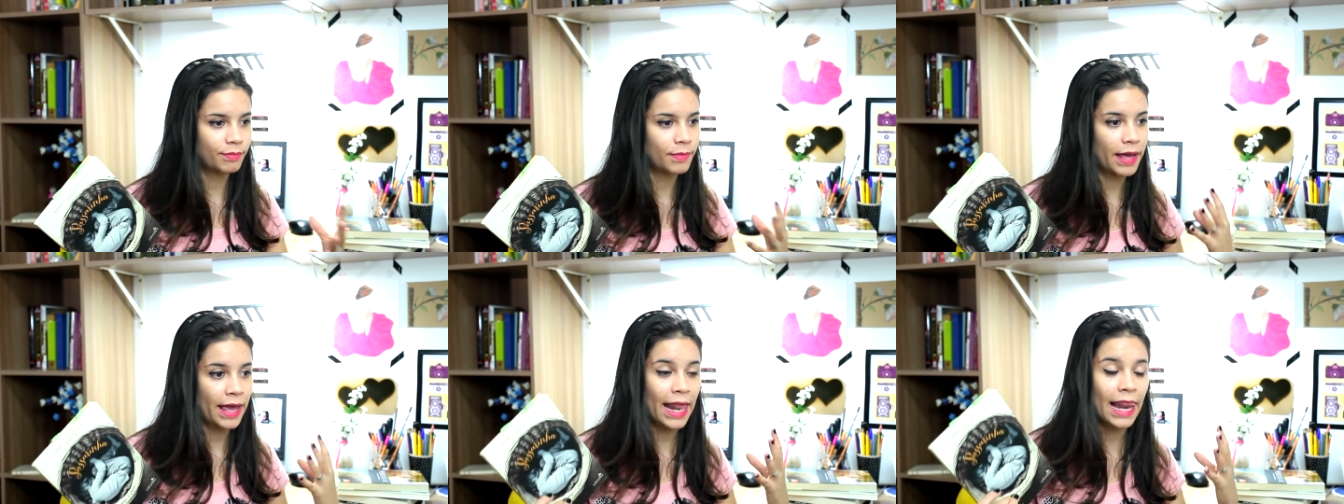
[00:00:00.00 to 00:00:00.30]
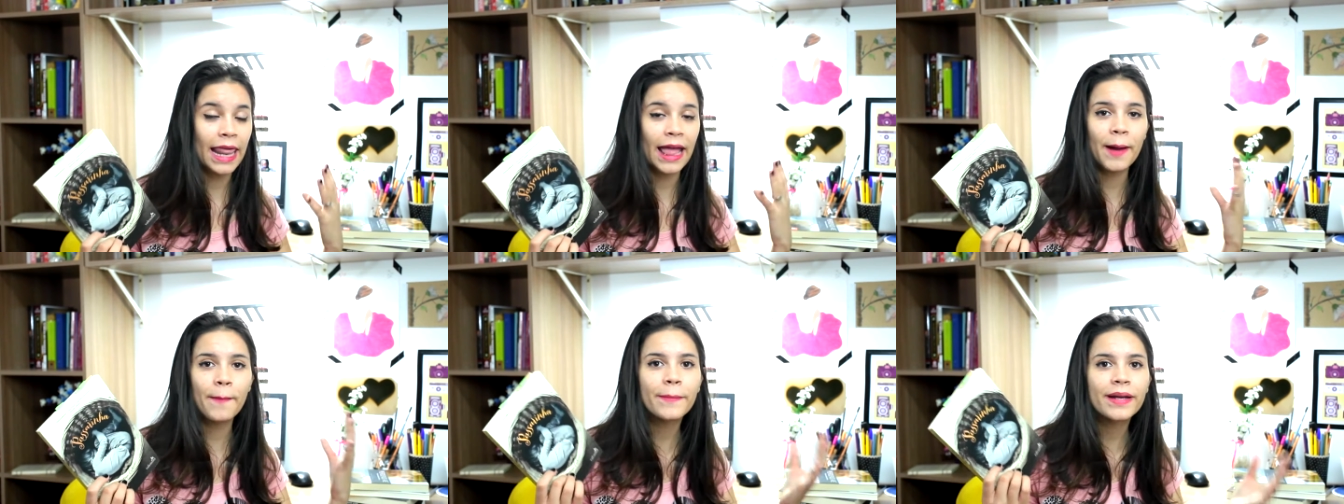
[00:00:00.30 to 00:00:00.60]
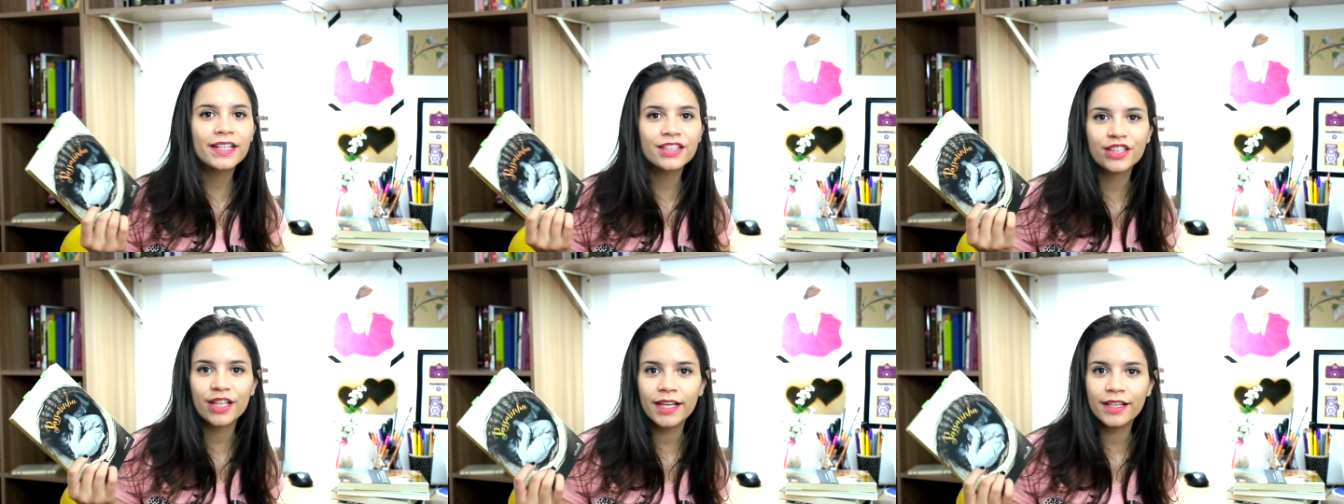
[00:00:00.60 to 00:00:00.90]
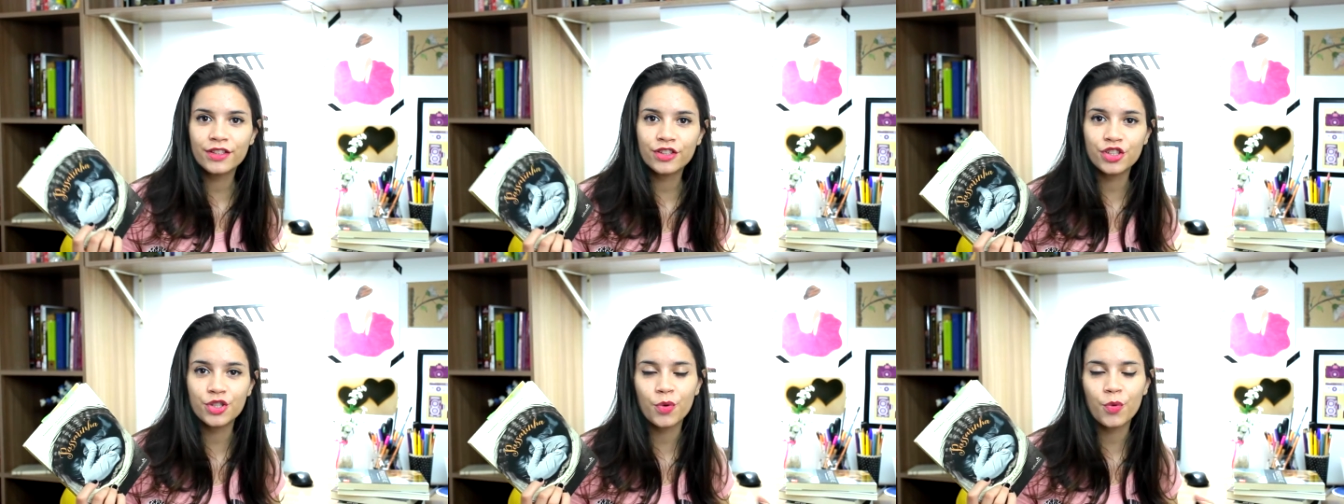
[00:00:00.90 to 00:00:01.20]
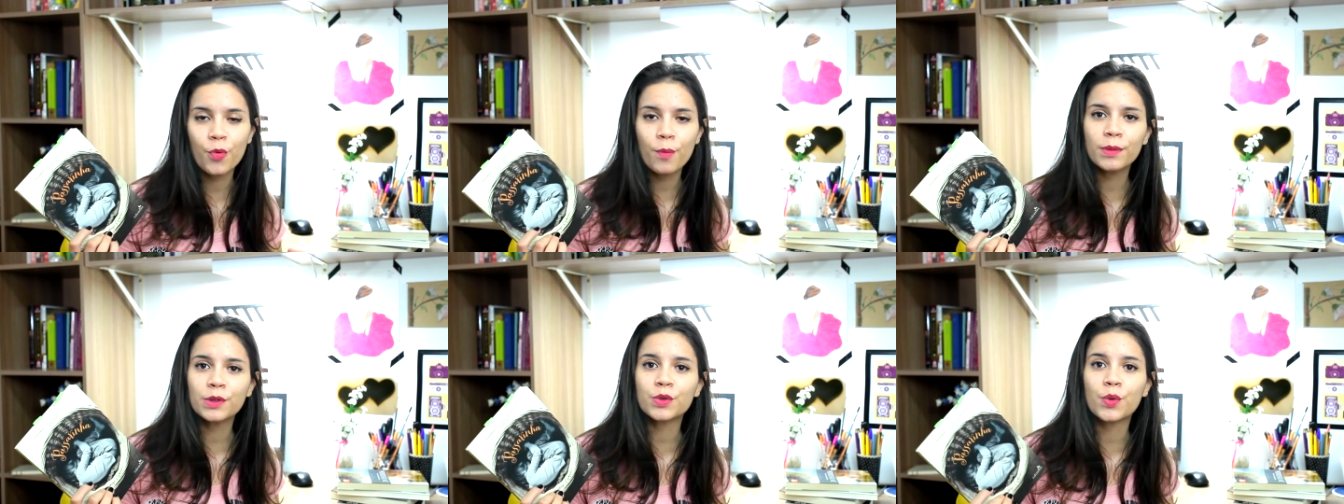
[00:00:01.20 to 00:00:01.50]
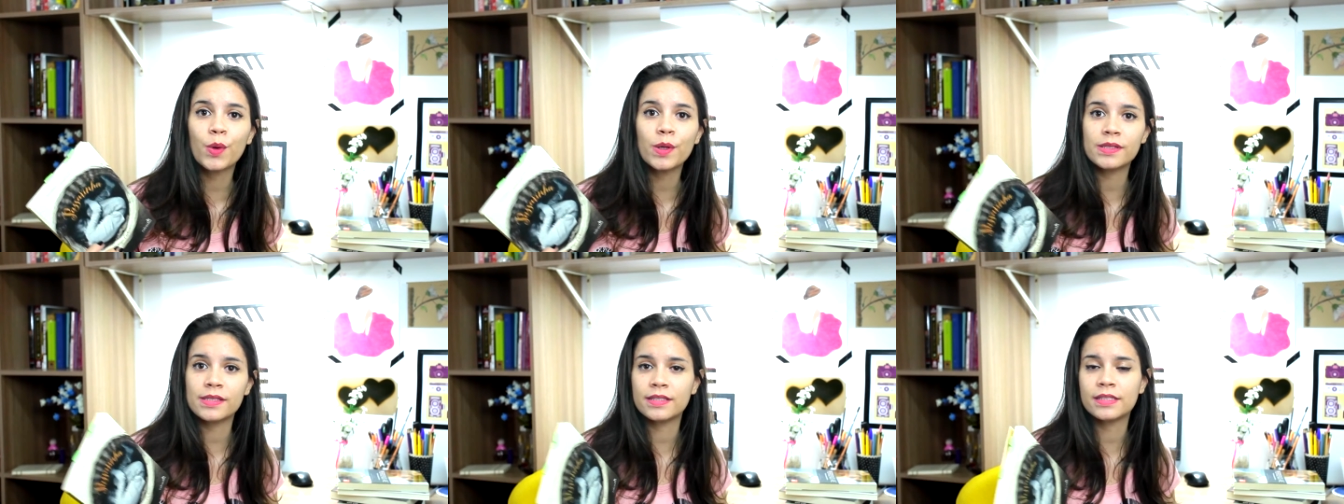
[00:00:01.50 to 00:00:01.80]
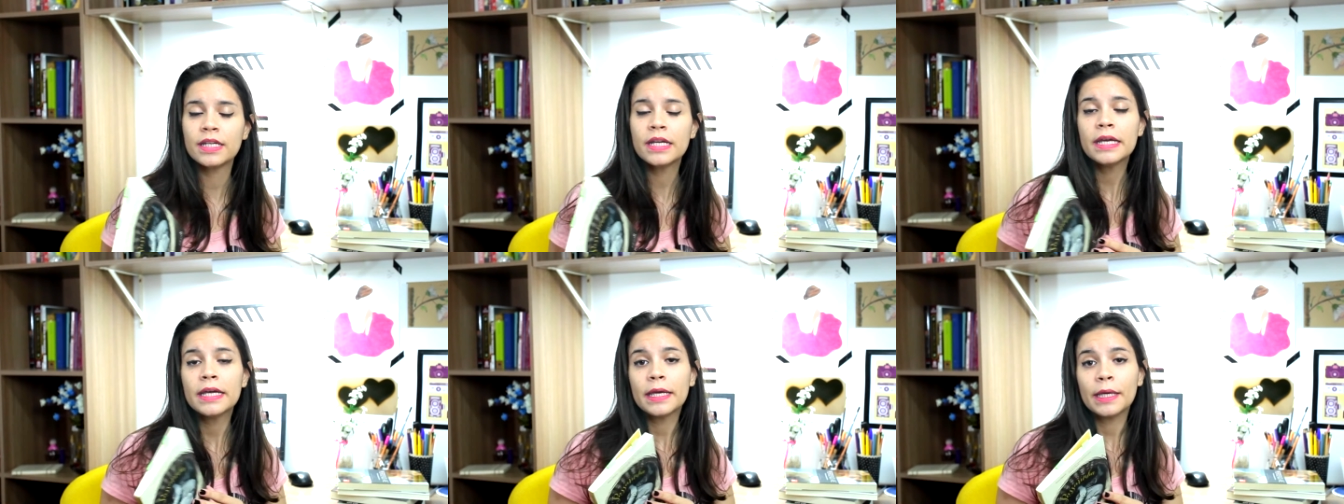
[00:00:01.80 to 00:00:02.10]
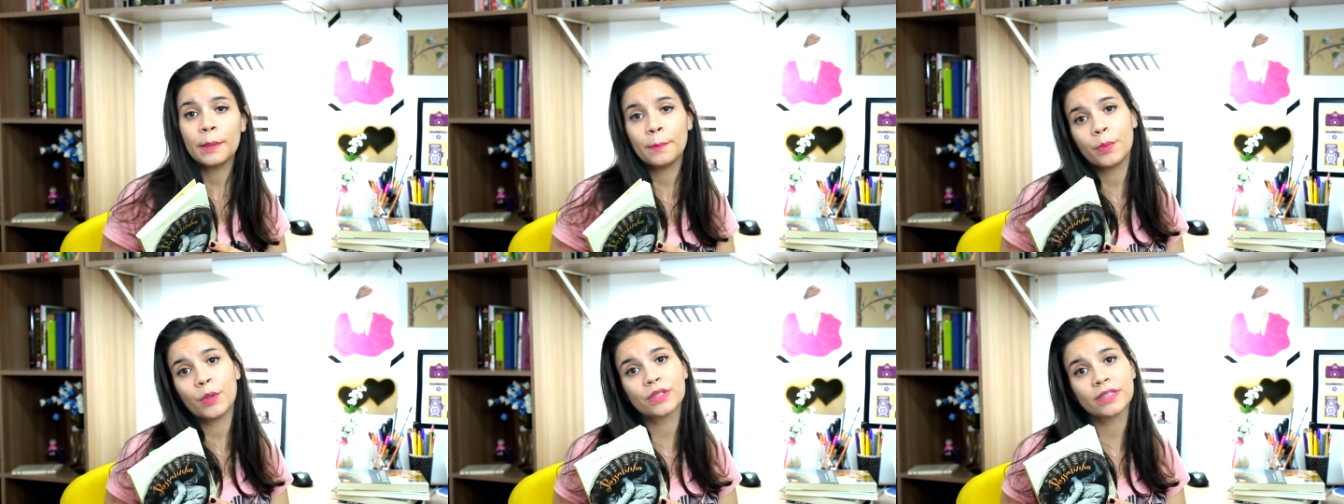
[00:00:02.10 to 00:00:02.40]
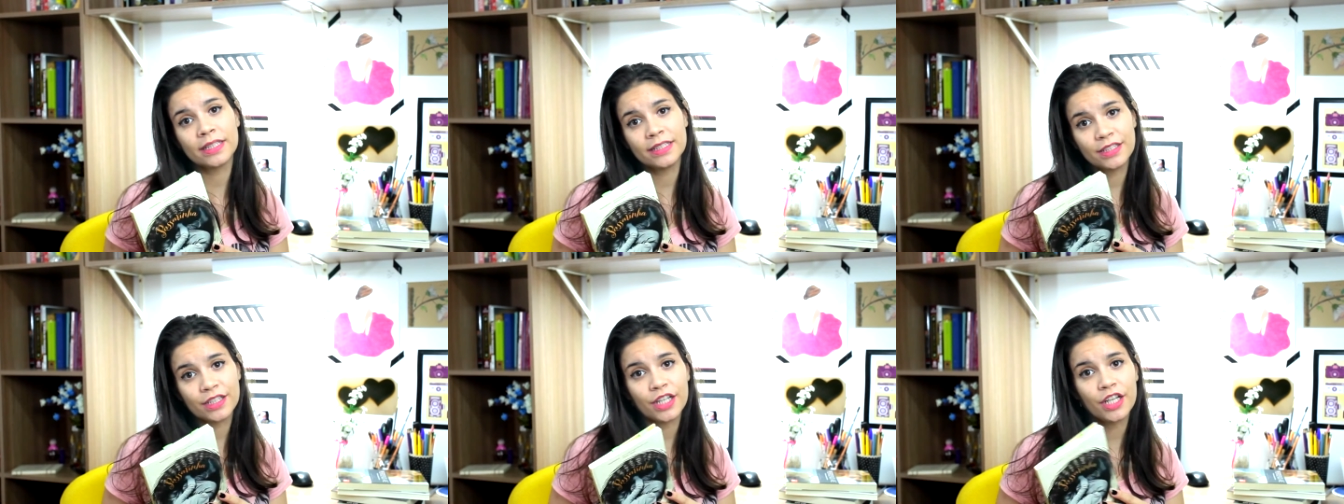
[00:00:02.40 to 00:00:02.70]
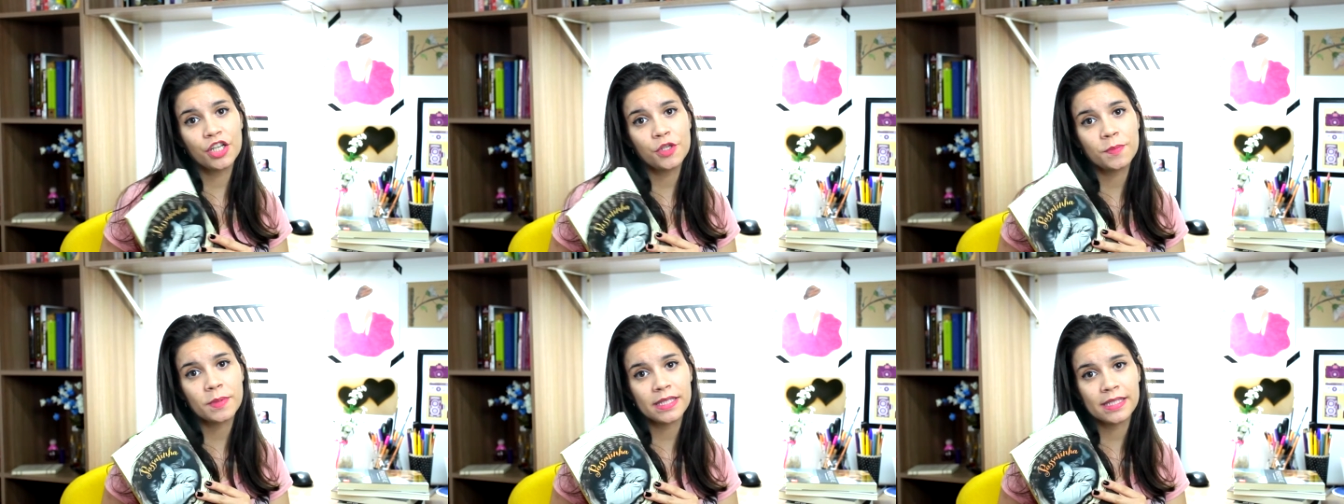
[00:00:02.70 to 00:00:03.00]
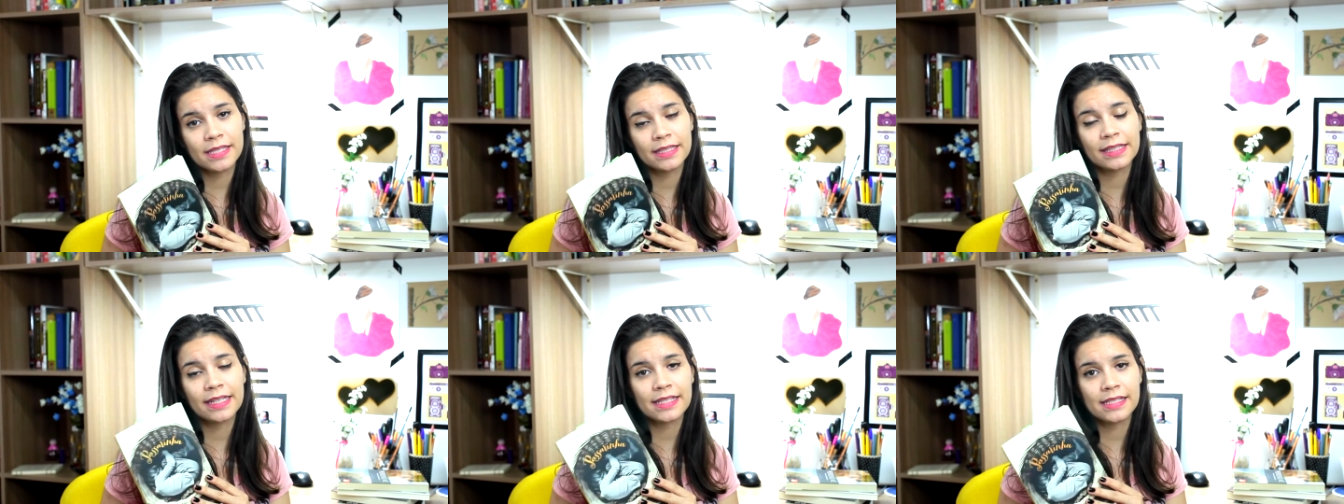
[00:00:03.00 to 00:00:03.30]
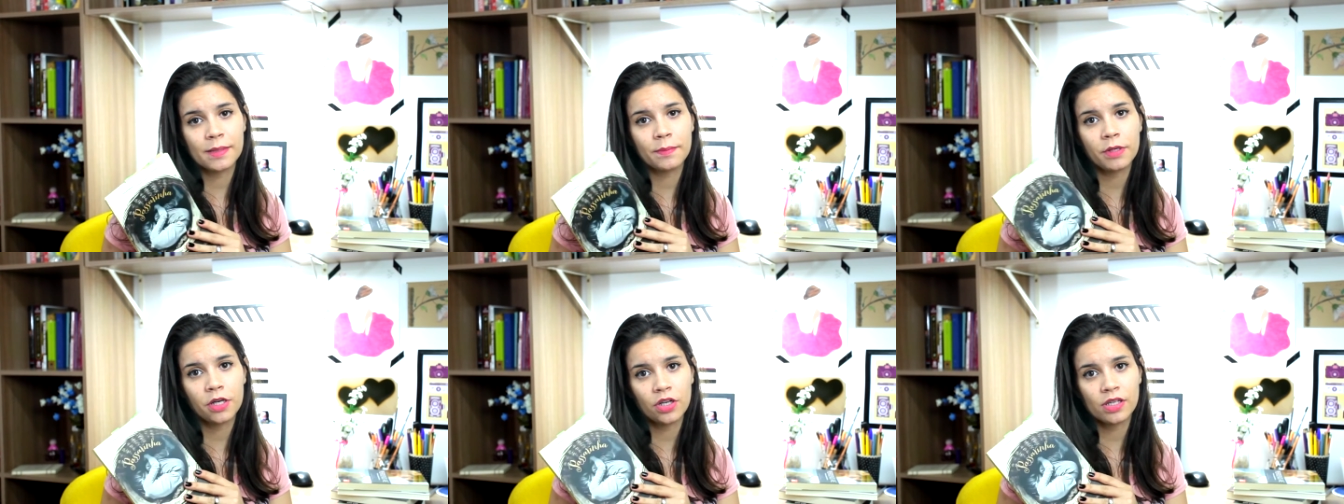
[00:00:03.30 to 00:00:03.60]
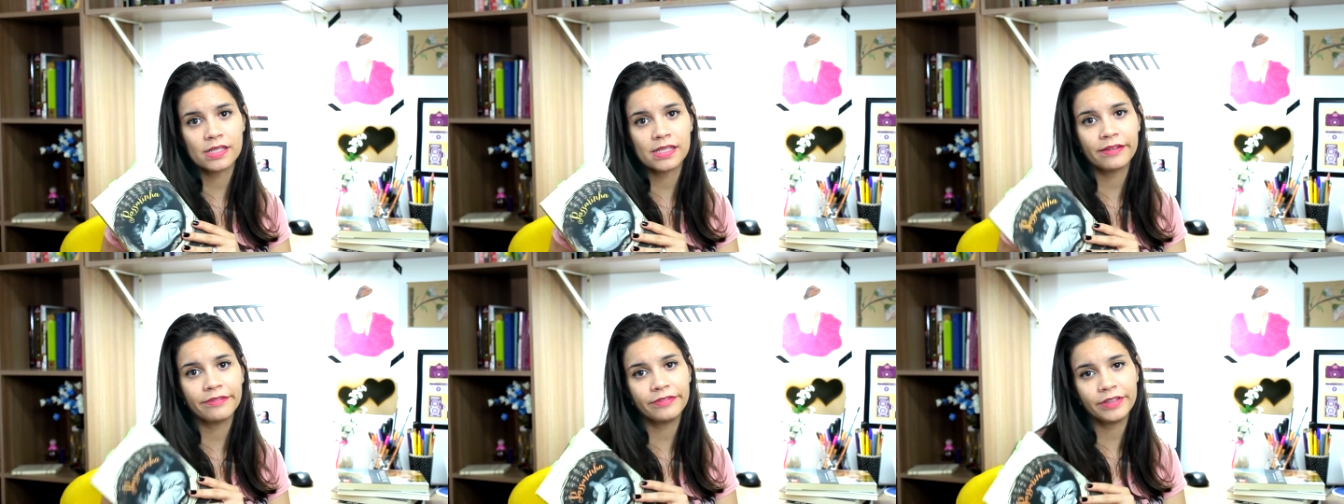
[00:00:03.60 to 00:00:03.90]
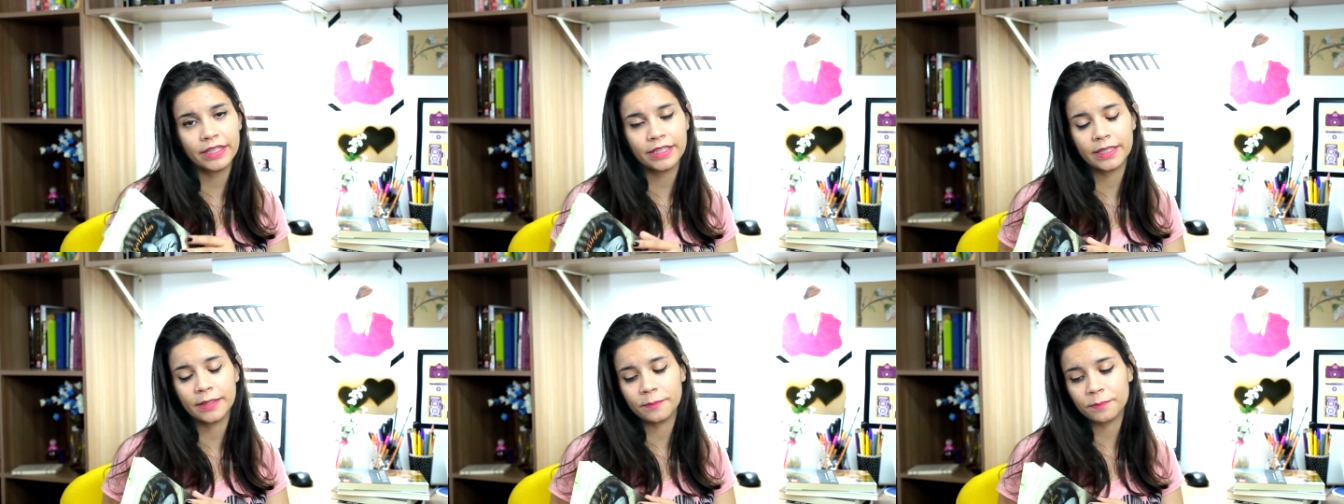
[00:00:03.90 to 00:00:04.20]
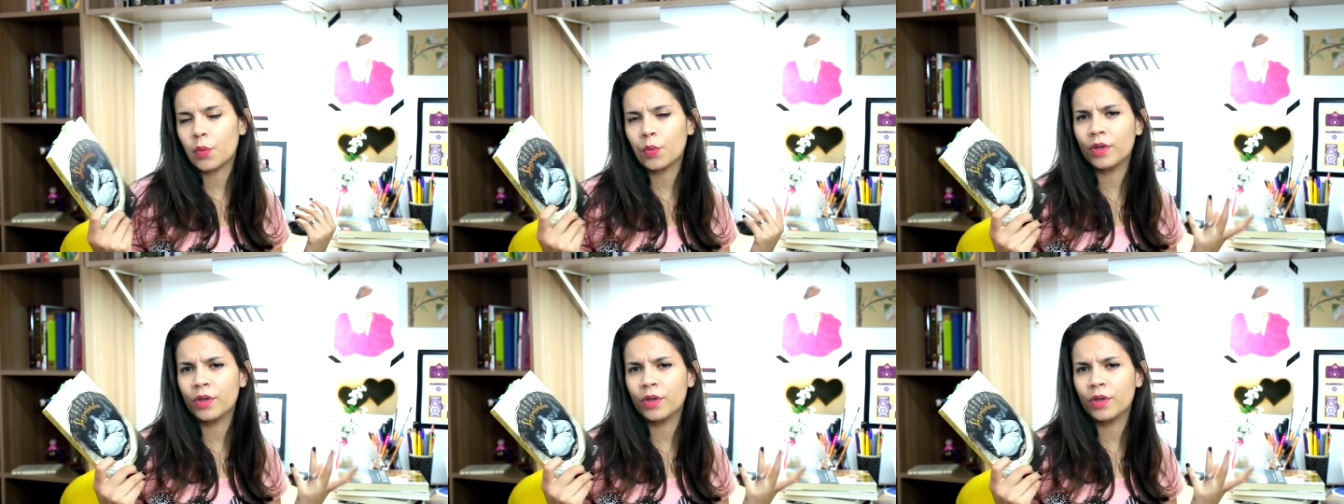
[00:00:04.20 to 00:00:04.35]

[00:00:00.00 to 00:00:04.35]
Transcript: relembra a gente de algumas coisas importantes que a gente precisa trazer para nossa vida.